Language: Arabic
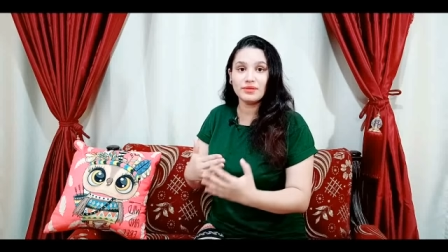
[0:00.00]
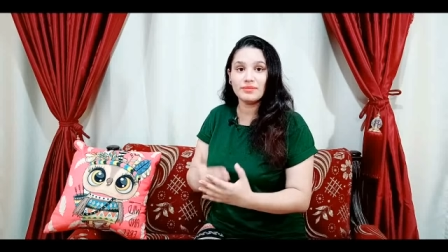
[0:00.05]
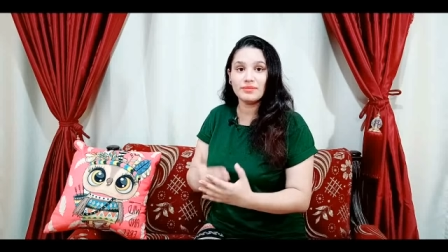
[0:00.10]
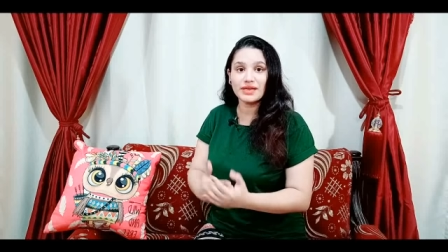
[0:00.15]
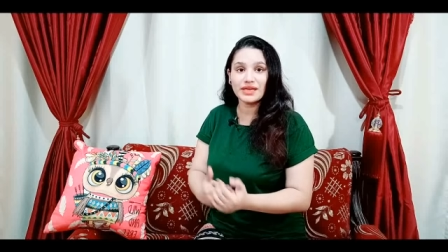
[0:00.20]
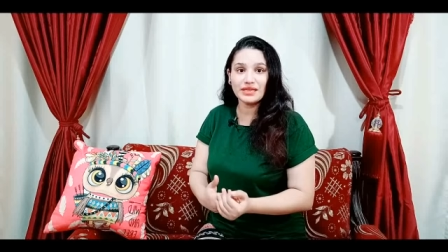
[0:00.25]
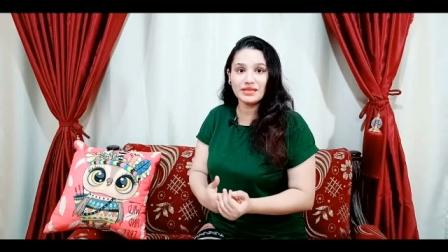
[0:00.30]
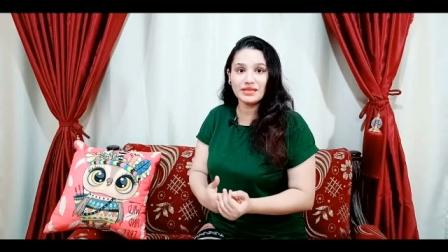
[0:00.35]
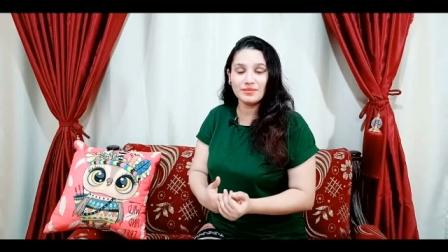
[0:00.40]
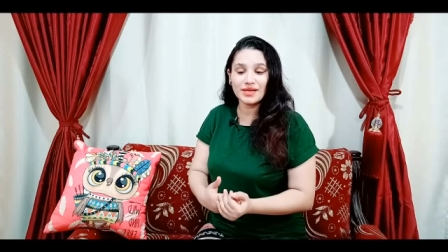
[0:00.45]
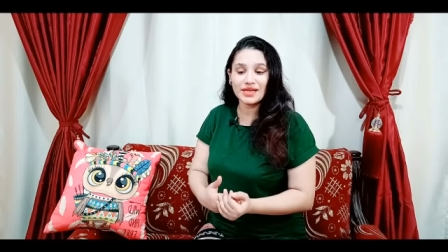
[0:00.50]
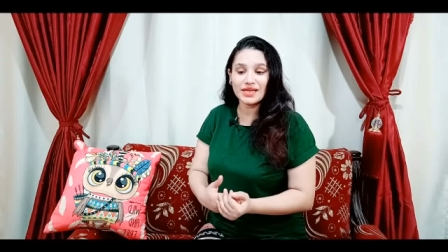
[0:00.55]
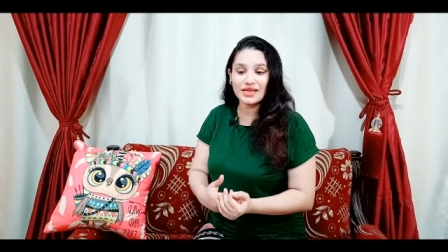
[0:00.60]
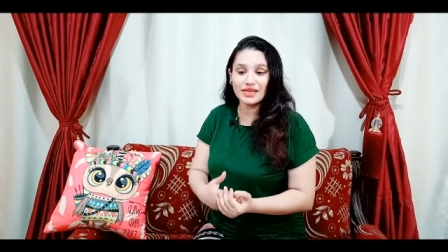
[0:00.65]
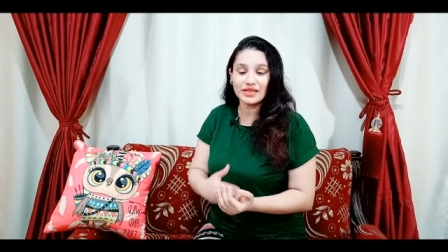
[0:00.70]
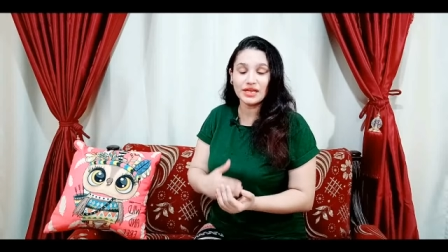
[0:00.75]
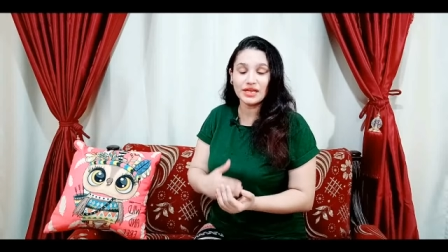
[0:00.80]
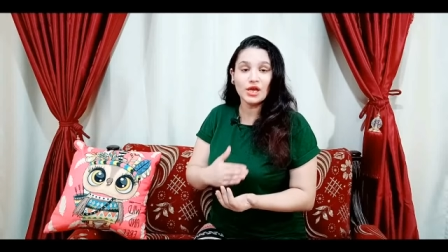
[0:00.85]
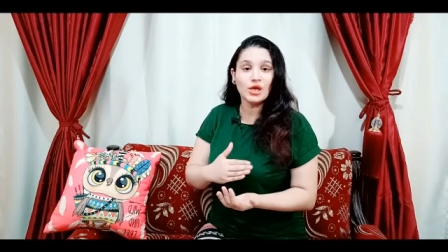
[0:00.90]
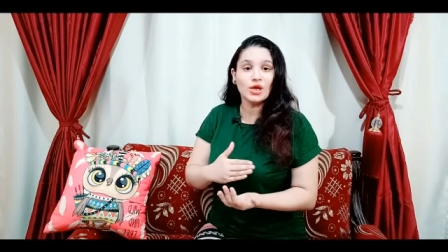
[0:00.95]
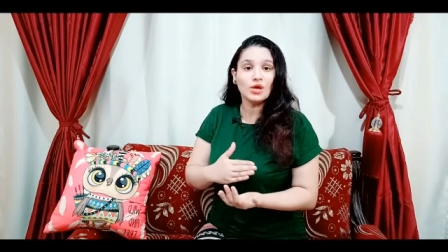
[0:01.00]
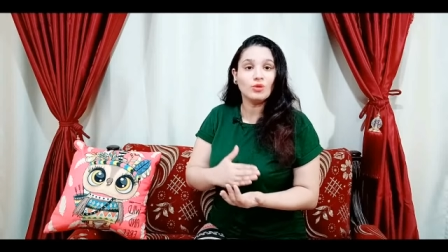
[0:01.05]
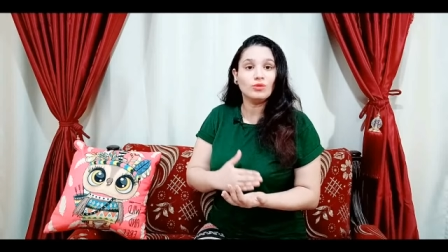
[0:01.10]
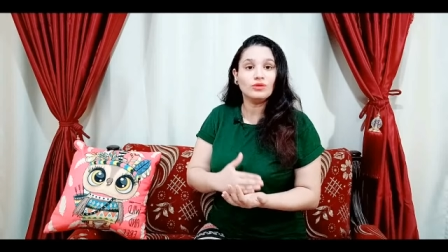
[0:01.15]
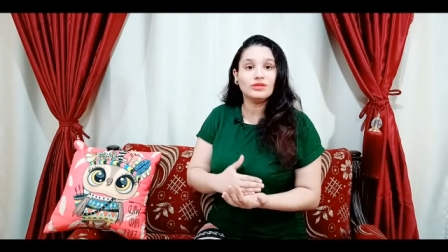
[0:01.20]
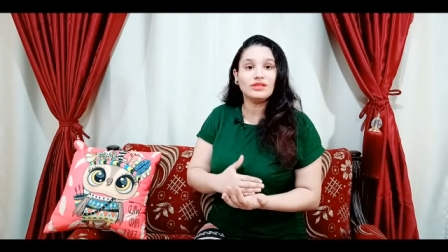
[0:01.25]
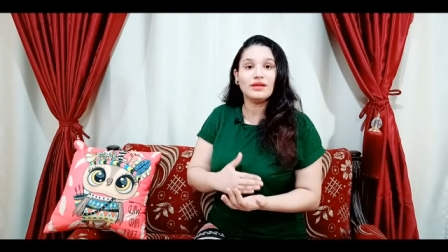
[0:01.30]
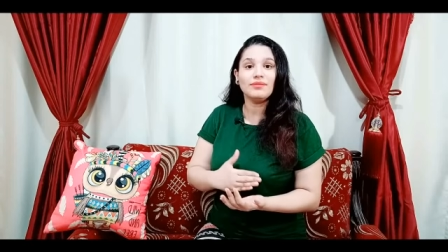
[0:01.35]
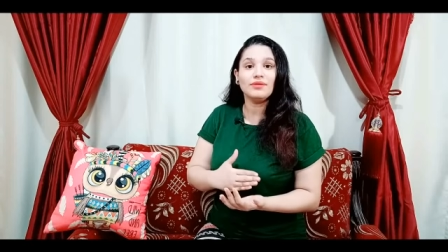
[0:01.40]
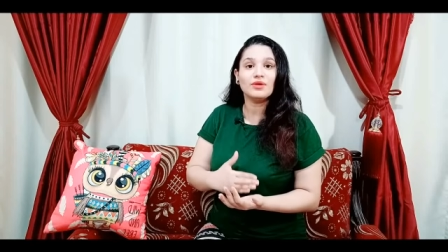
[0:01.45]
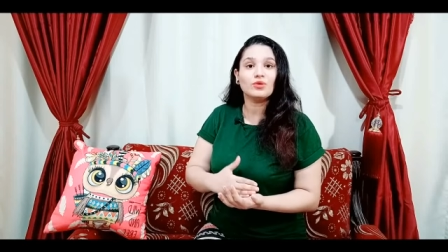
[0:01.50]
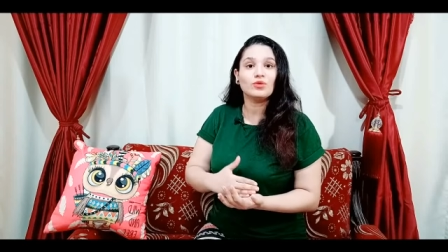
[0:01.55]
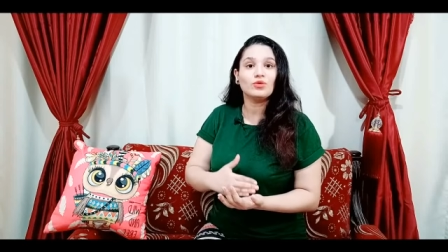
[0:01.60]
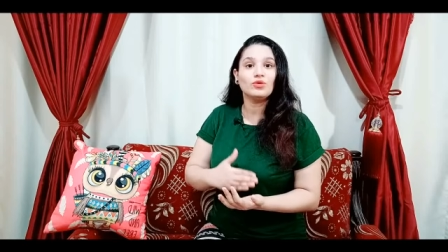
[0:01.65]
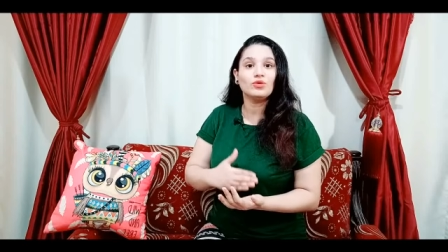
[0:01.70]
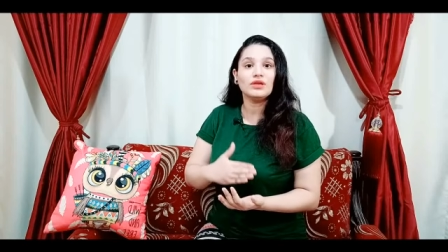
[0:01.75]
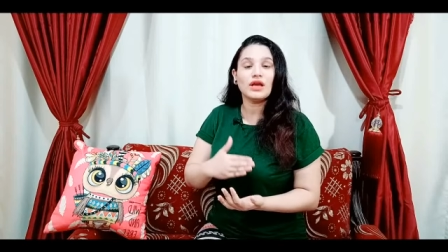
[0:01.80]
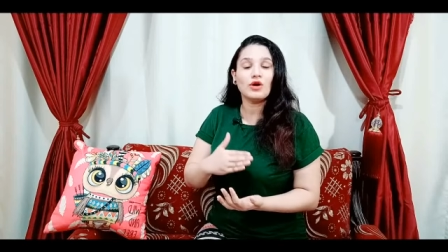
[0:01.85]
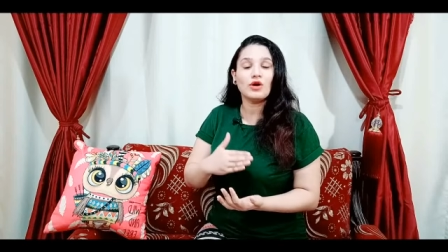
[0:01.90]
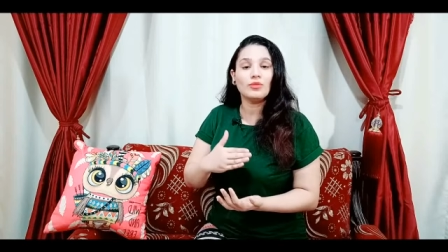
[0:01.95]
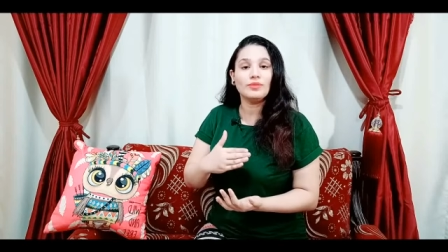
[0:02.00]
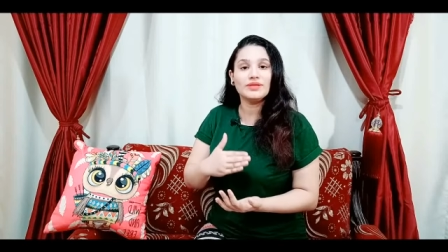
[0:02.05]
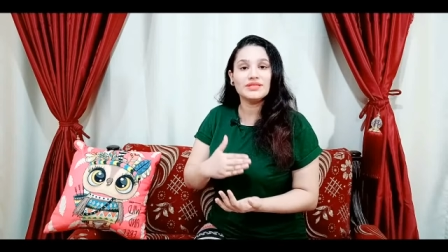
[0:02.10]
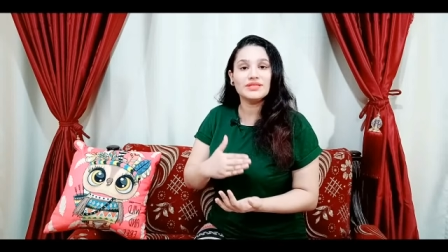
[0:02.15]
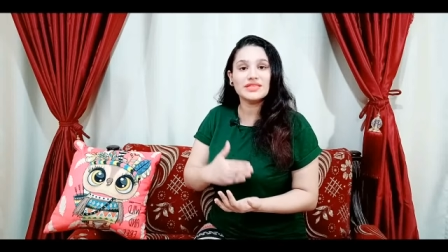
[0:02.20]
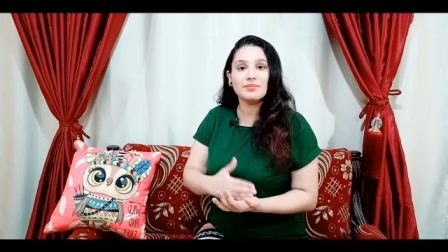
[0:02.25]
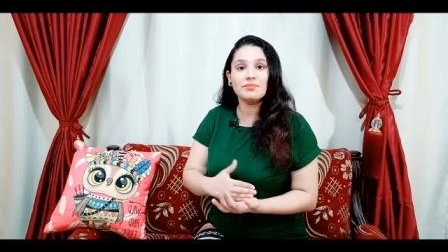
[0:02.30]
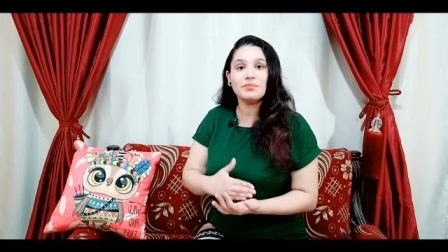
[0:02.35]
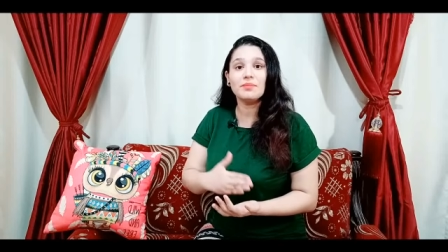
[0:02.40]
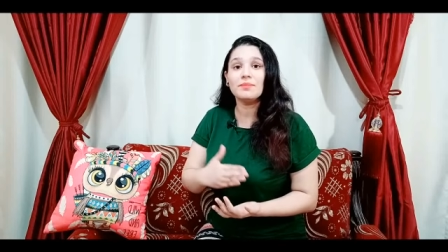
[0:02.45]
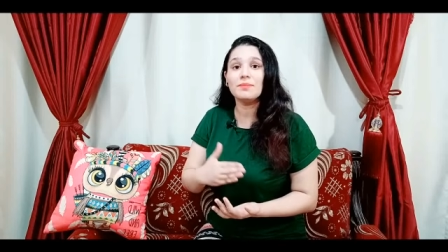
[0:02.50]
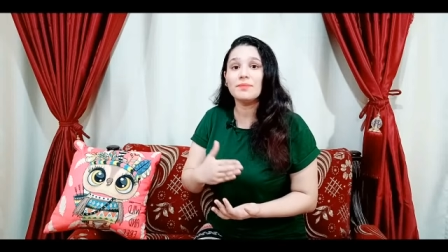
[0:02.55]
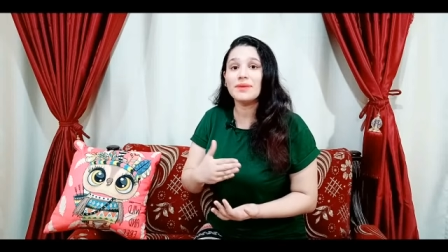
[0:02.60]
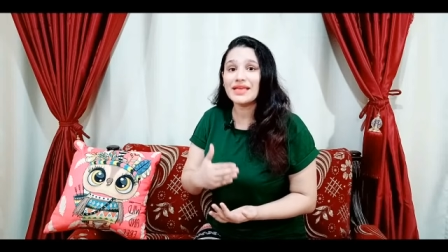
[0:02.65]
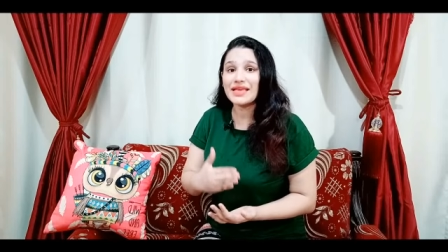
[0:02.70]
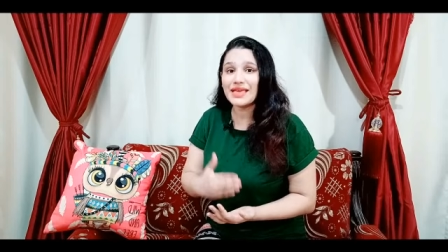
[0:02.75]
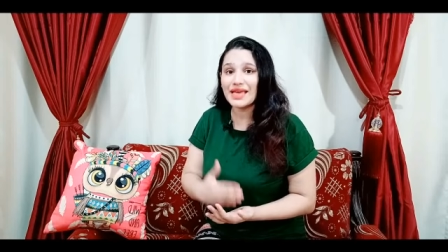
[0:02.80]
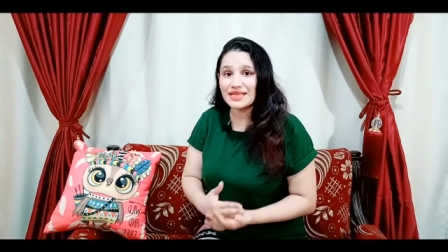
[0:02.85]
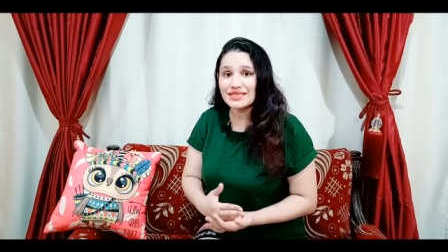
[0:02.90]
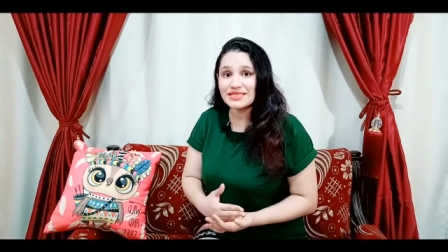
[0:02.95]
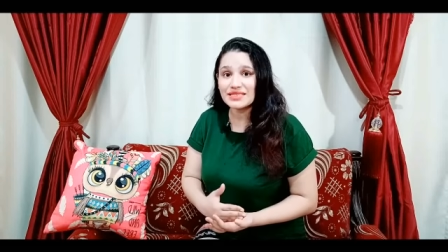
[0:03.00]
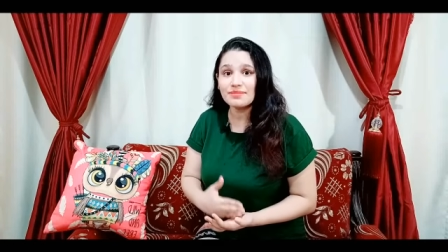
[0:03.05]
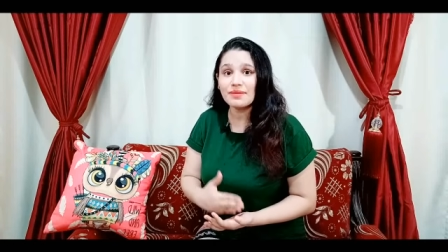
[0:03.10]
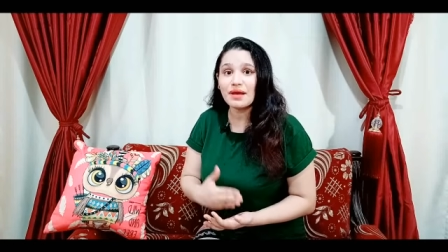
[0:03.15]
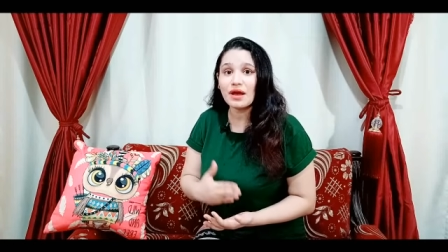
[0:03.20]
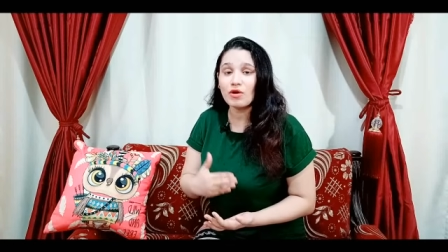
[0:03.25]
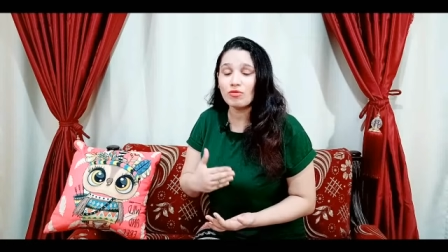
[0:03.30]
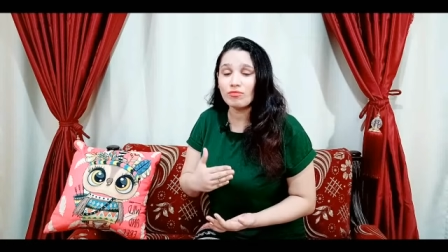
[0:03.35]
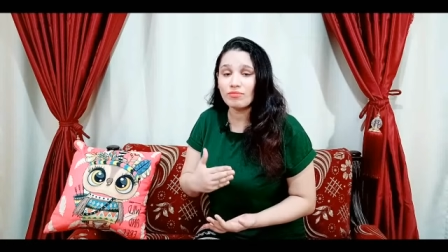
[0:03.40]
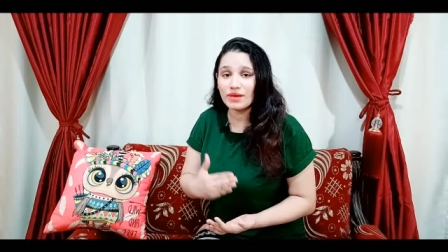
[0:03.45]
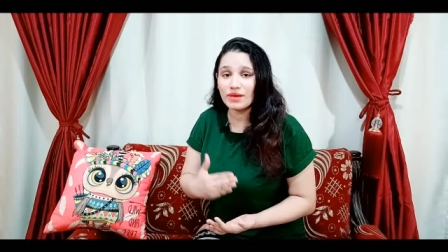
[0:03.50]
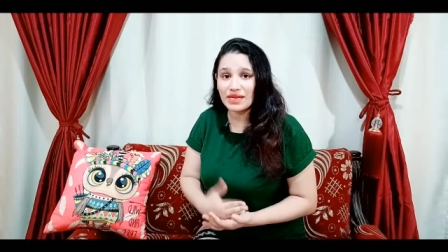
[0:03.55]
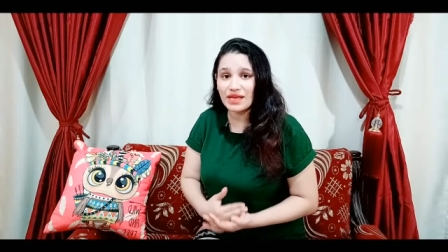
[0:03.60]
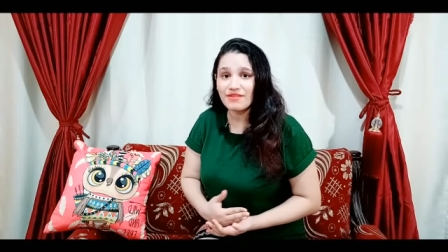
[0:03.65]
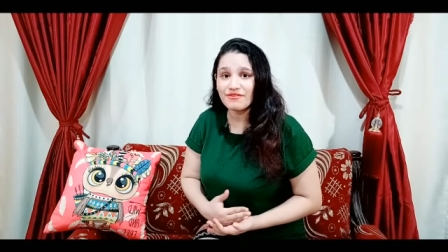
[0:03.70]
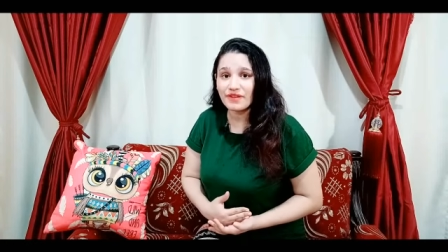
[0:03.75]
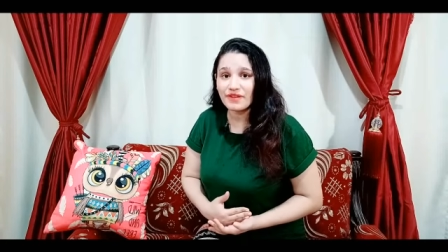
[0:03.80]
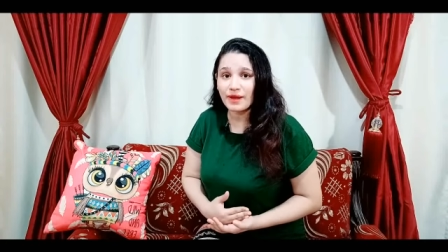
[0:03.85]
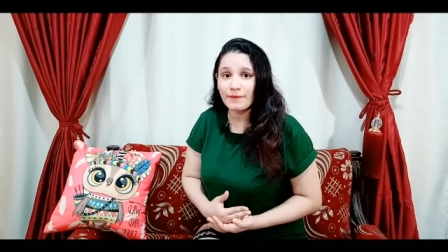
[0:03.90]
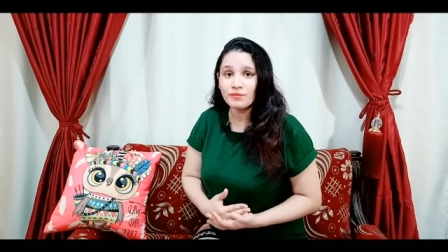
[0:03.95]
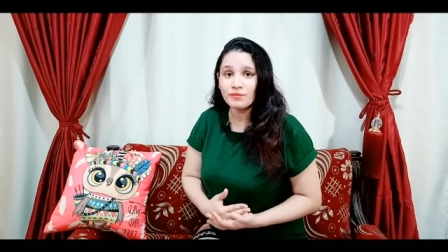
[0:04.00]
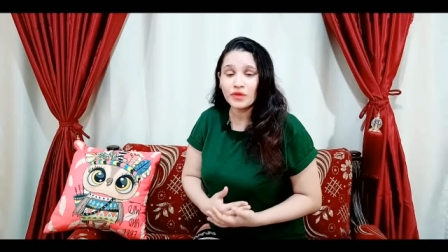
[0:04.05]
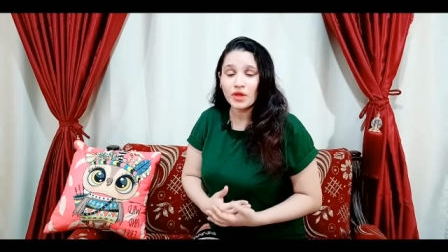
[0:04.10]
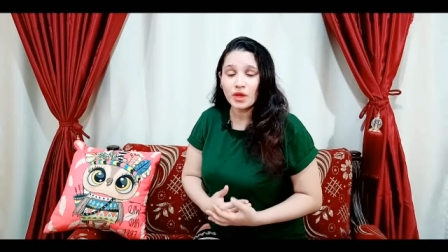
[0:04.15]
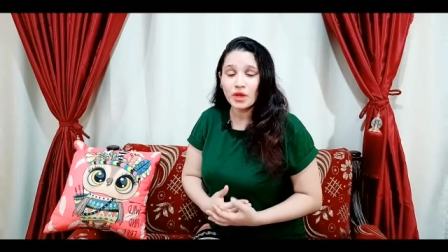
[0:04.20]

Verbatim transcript: من مكان لمكان وده بيكون او بيسبب مكاسب او منافع